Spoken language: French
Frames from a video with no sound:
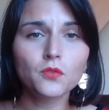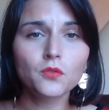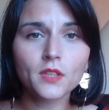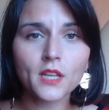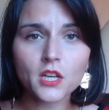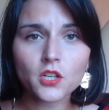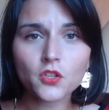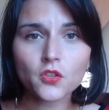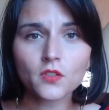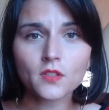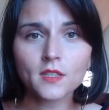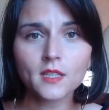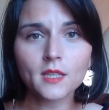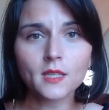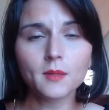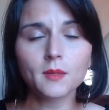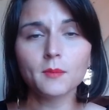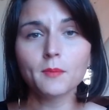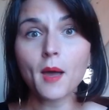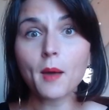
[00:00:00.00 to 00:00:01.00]
une agence
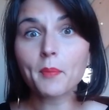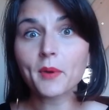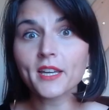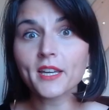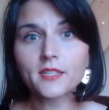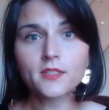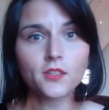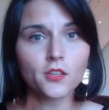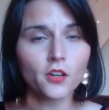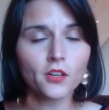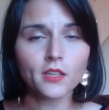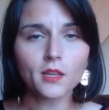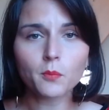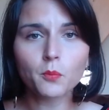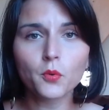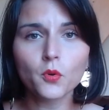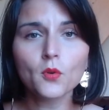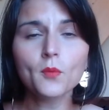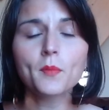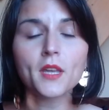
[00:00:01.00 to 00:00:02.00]
qui m'impressionne un peu,